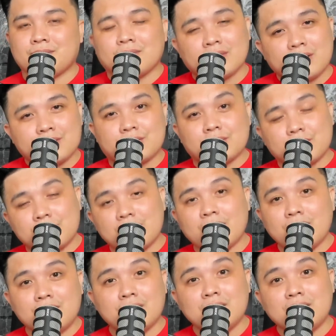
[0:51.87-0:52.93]
So kung
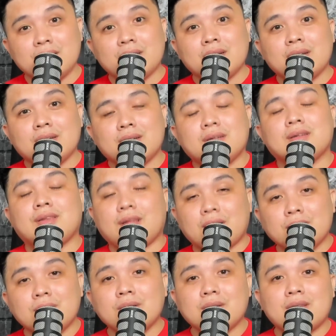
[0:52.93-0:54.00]
ngayon,
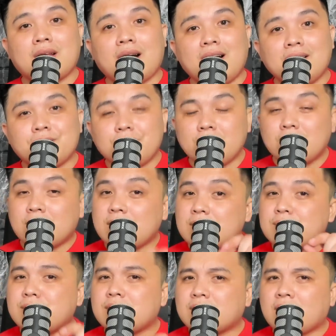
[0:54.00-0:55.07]
nanonood ka, pindutin mo po
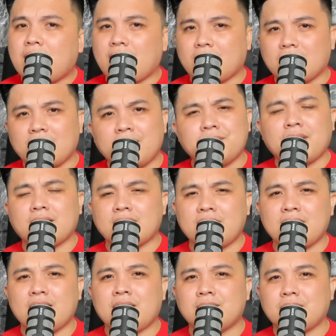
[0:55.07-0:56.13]
yung like. Napakadali
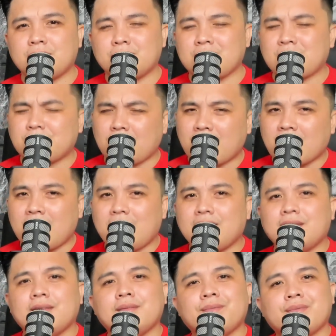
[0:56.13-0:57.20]
lamang po niyan para
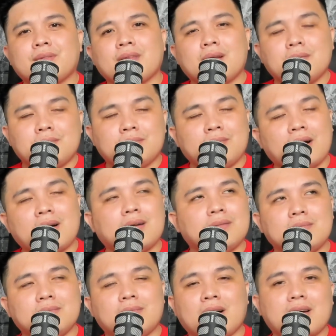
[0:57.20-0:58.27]
mag,
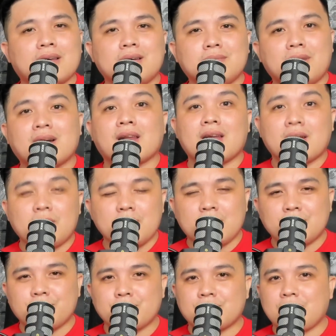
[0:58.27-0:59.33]
mag, mag-recommend
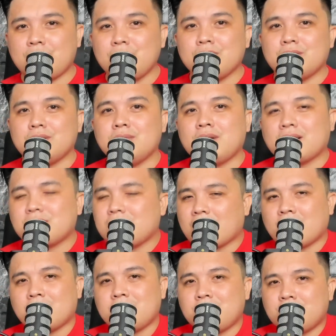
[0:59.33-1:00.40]
po sa YouTube at marami
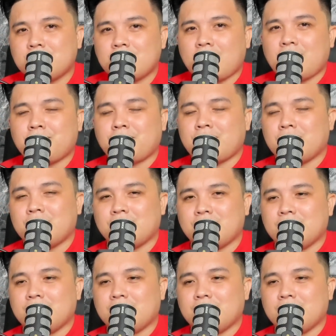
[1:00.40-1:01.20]
pong makapanood.